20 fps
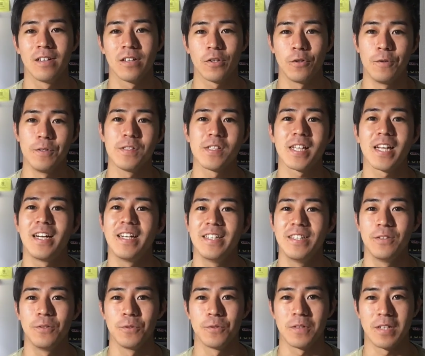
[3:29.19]
教室間
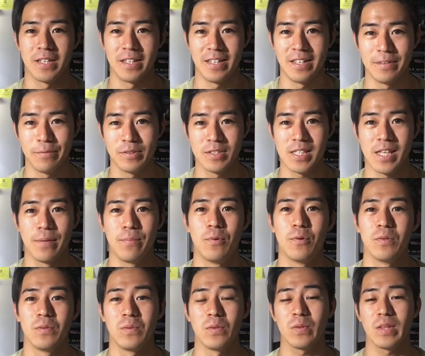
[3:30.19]
移動とかで
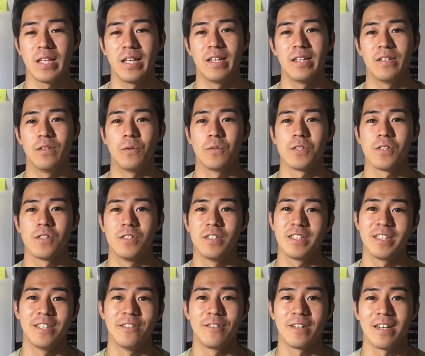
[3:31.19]
スケボーを乗って移動す
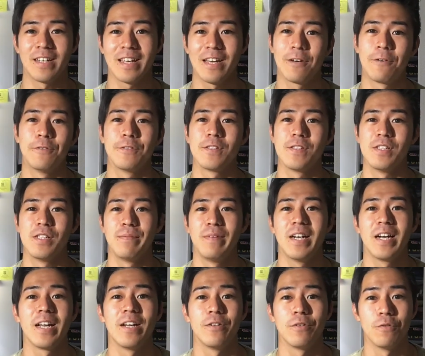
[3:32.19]
るっていうのが結構普通に見
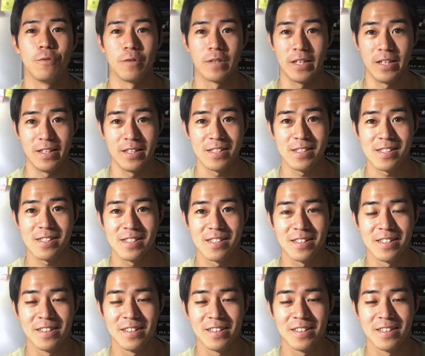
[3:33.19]
られる光景です。